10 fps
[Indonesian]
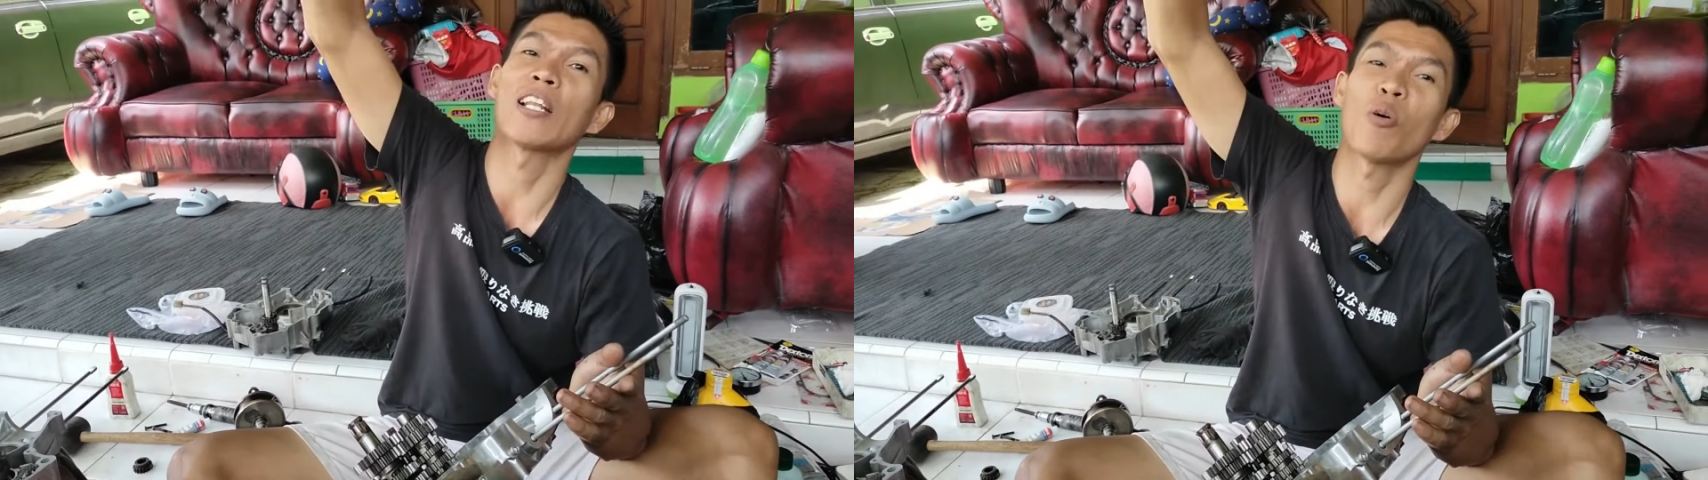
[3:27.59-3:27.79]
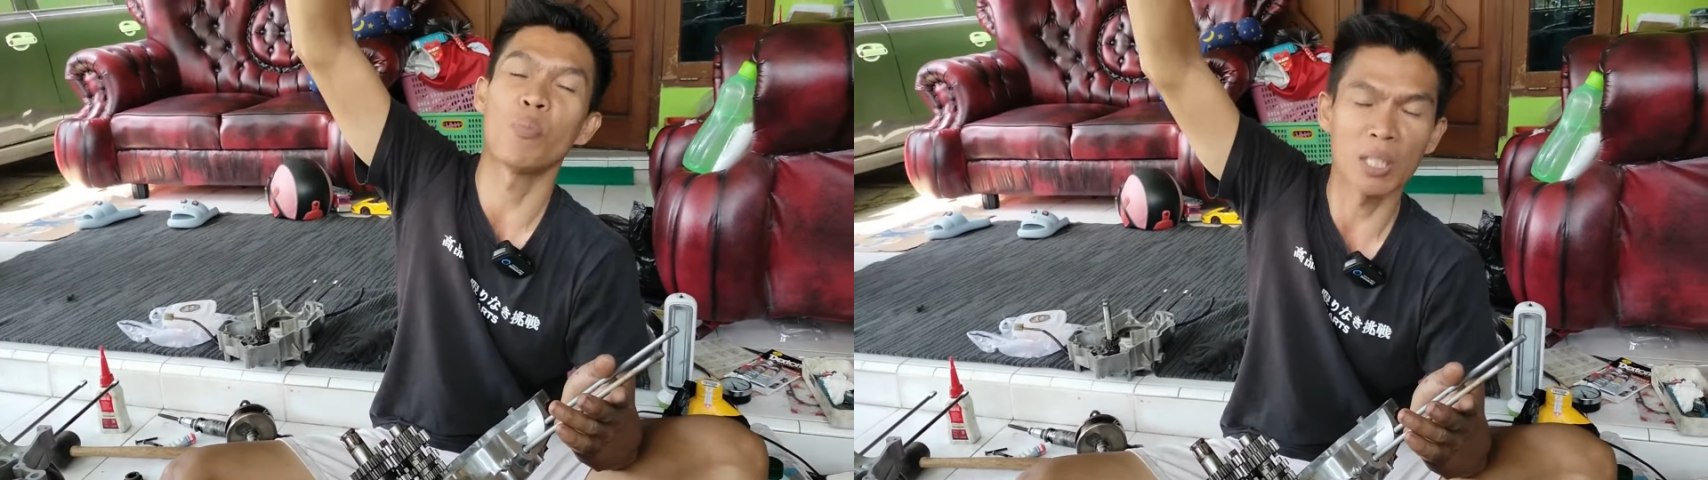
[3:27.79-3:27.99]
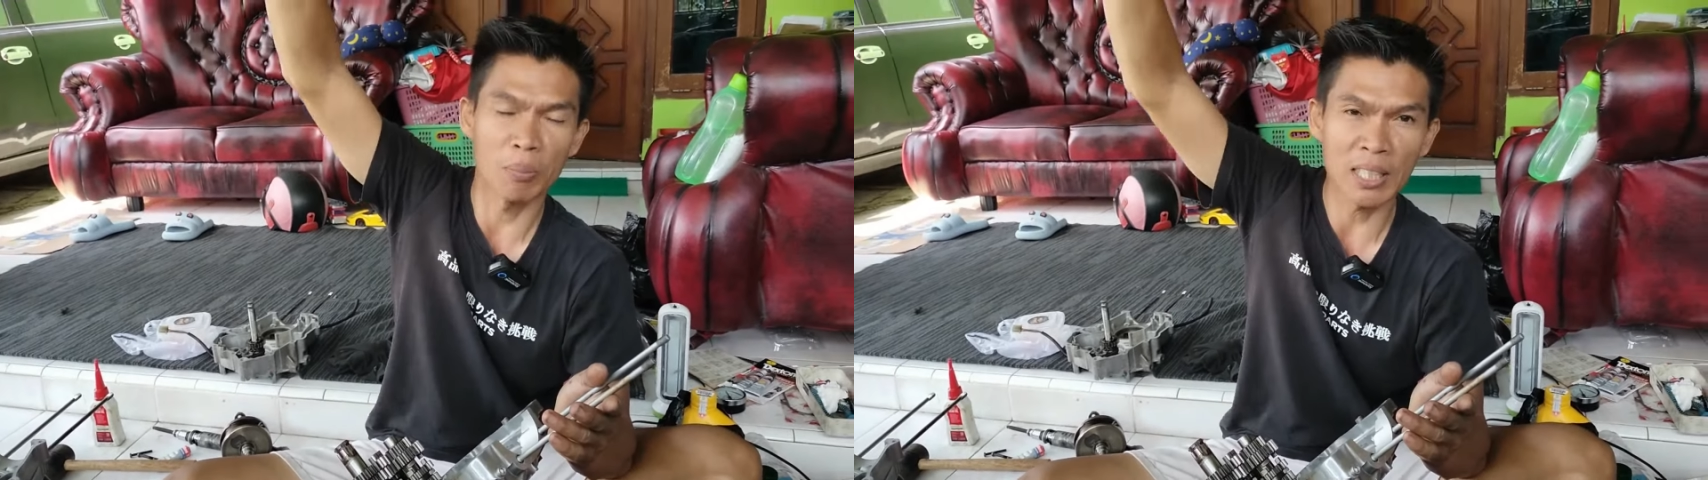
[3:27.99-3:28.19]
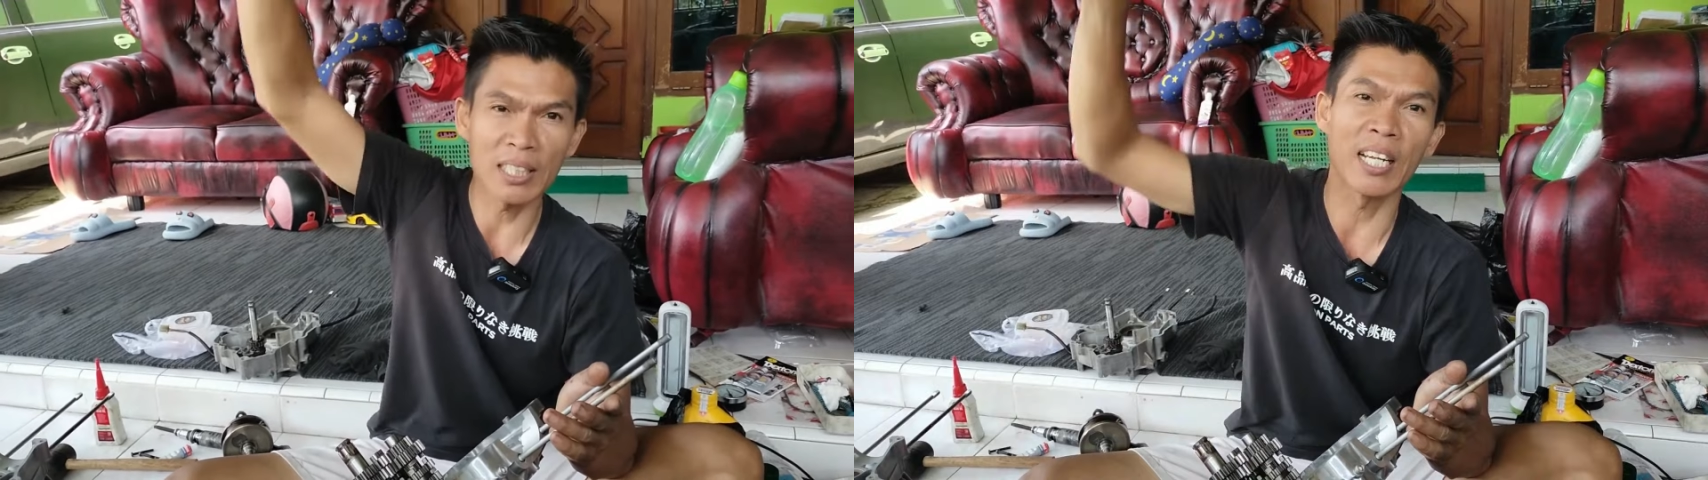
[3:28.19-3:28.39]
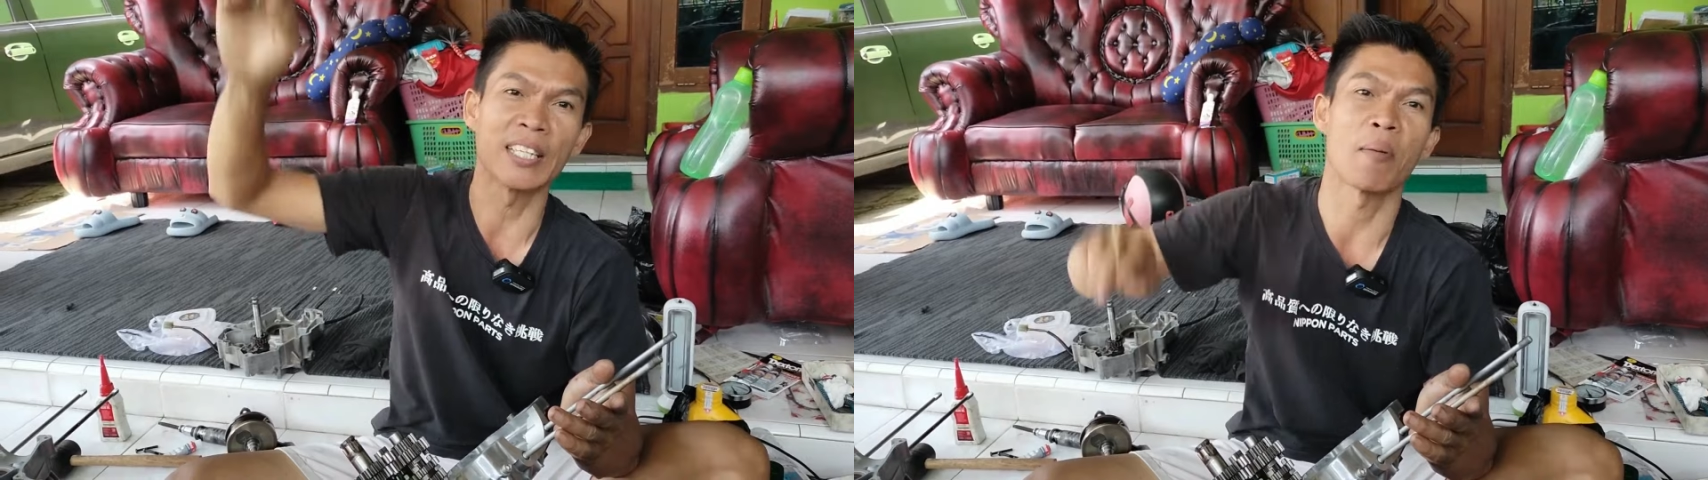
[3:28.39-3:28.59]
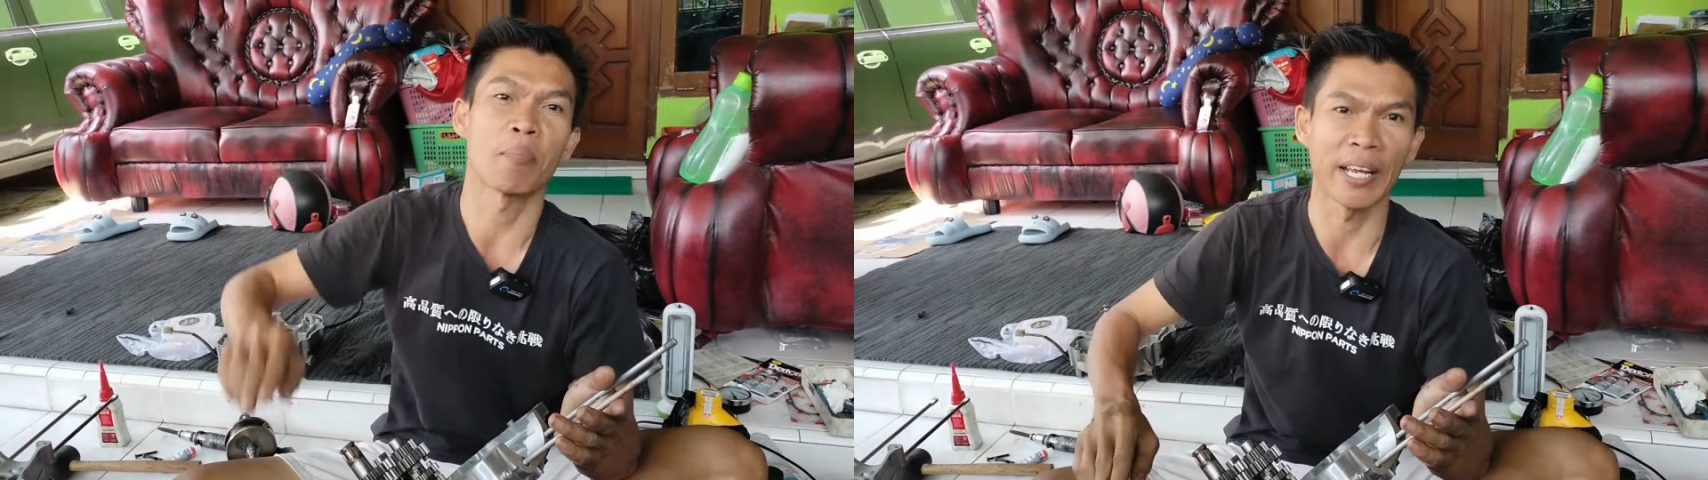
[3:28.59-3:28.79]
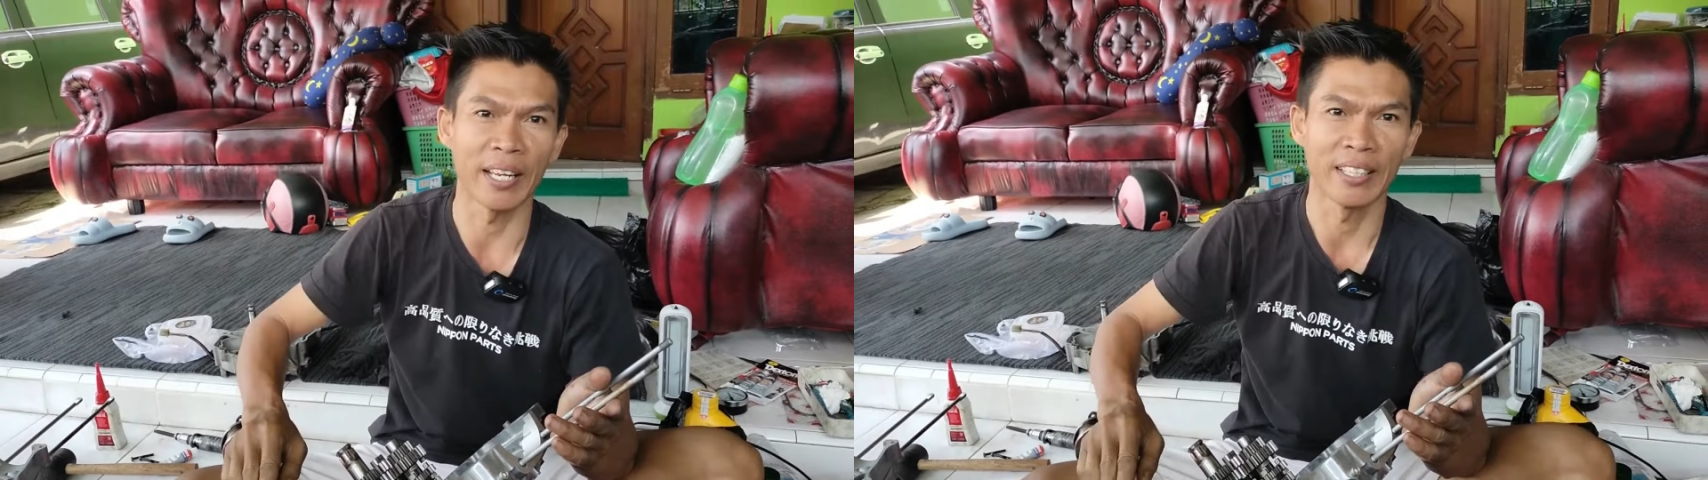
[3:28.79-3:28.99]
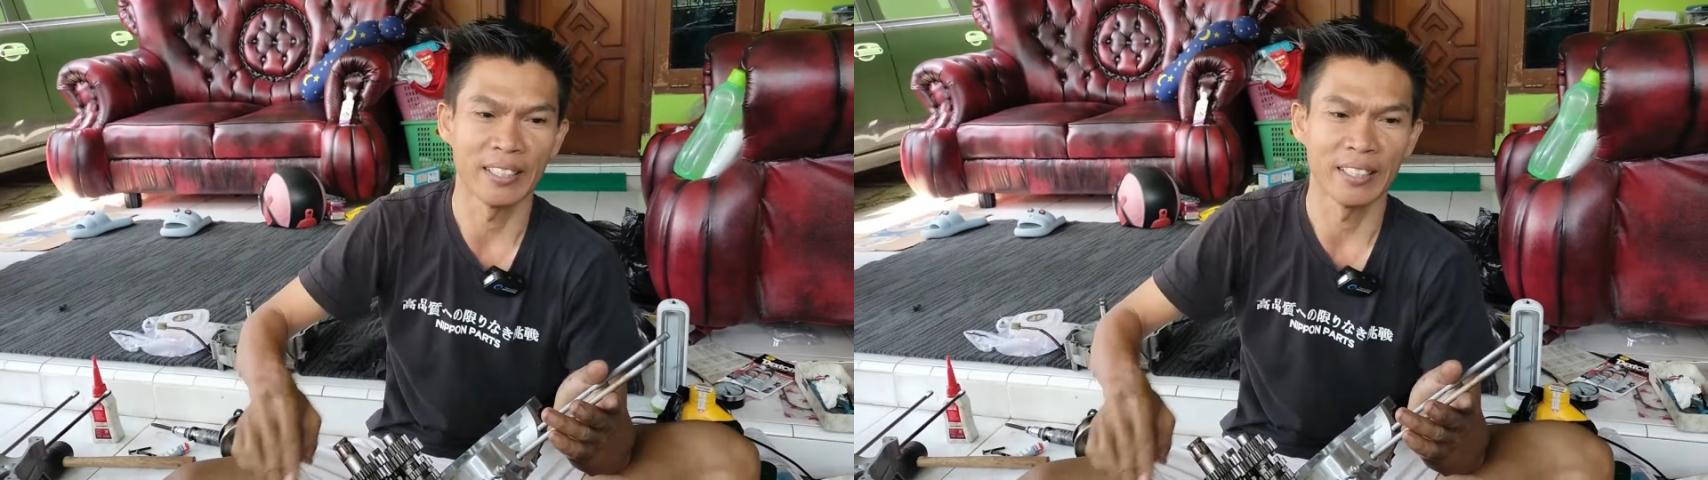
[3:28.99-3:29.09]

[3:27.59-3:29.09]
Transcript: atau bisa-bisa tidak nyampe.